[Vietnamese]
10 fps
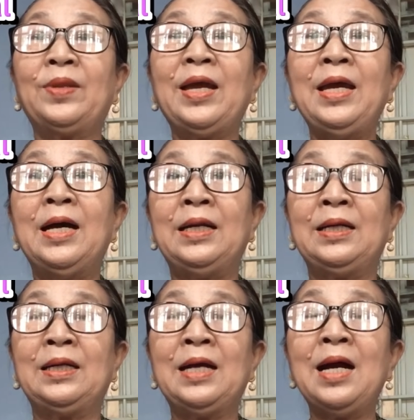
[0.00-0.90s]
cái
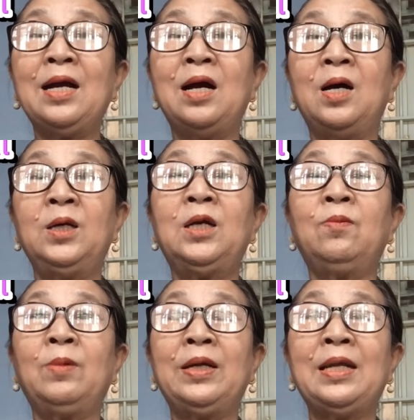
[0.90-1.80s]
hình khắc ở
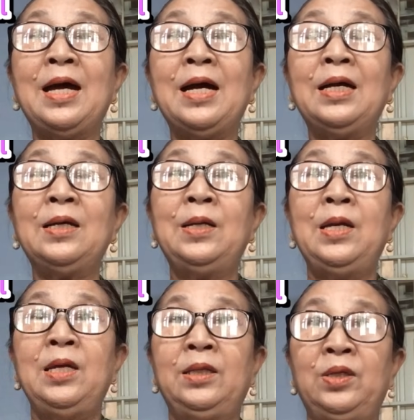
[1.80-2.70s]
trong cái tháng á,
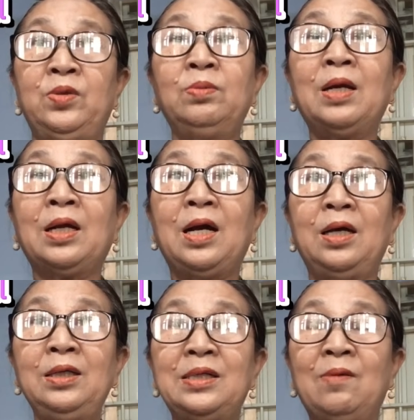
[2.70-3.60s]
thì chúng ta
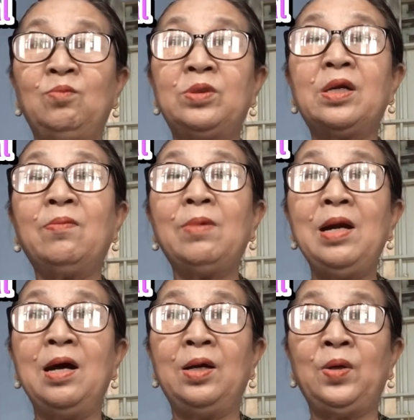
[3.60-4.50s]
cẩn trọng trong cái
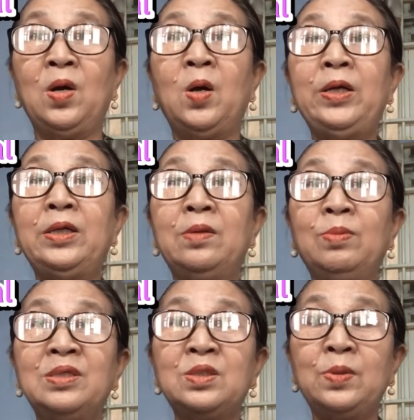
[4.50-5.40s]
lời nói
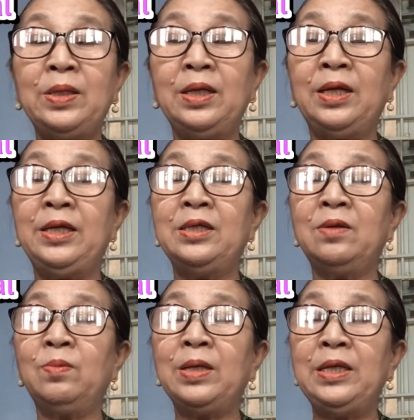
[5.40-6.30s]
trong cái suy nghĩ
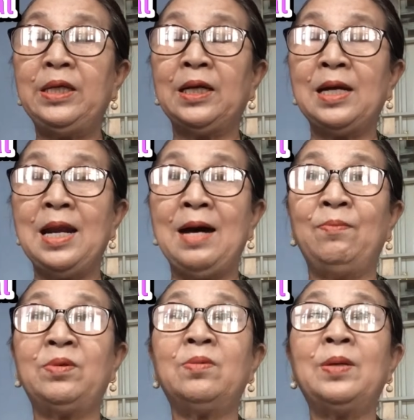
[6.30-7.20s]
trong cái việc
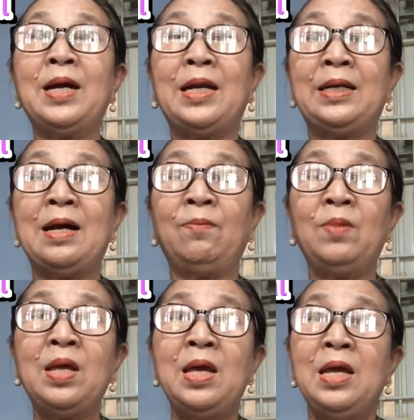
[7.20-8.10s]
làm trong cái hành động
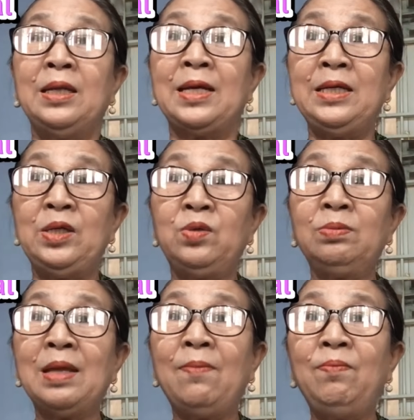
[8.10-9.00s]
tại vì
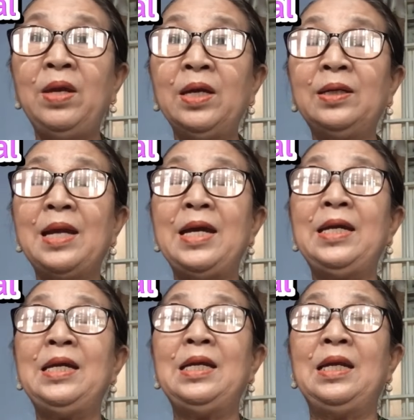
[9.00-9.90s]
chúng ta biết
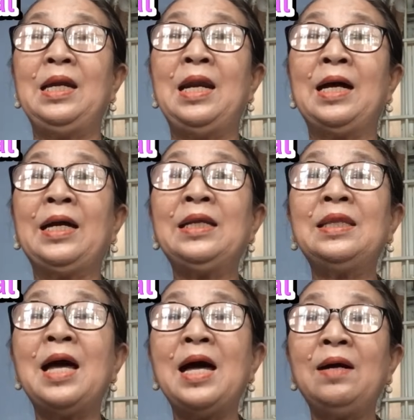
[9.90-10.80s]
đây là cái
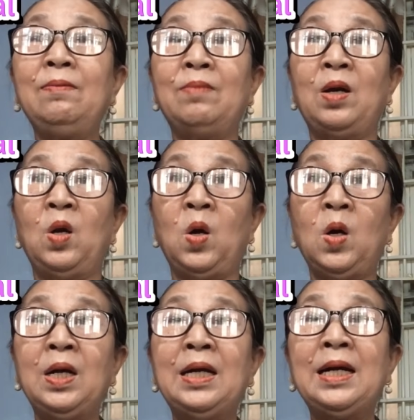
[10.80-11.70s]
tháng mà
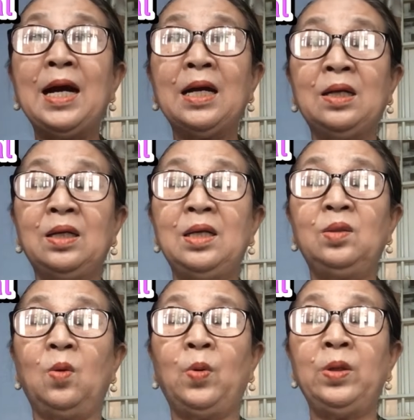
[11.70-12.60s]
nó khắc cái
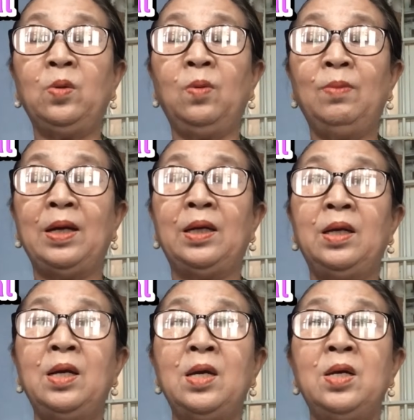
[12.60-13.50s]
tuổi của mình
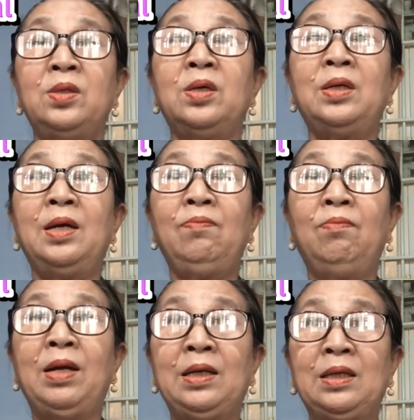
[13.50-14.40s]
cho
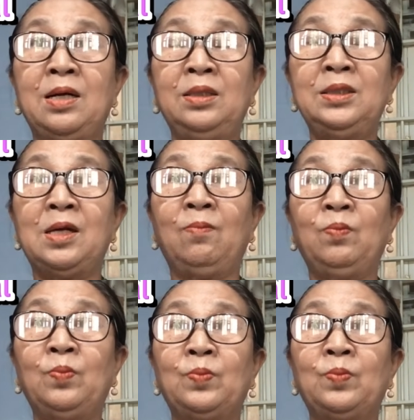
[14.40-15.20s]
nên mình cẩn trọng